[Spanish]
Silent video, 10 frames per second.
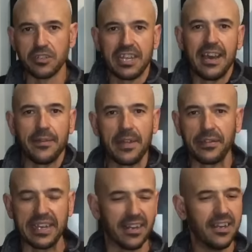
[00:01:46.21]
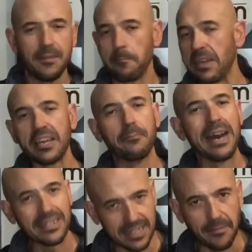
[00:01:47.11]
o sea, es decir,
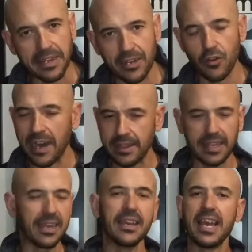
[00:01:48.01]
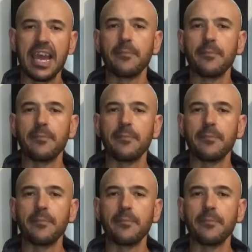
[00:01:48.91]
Migmas también lo hace,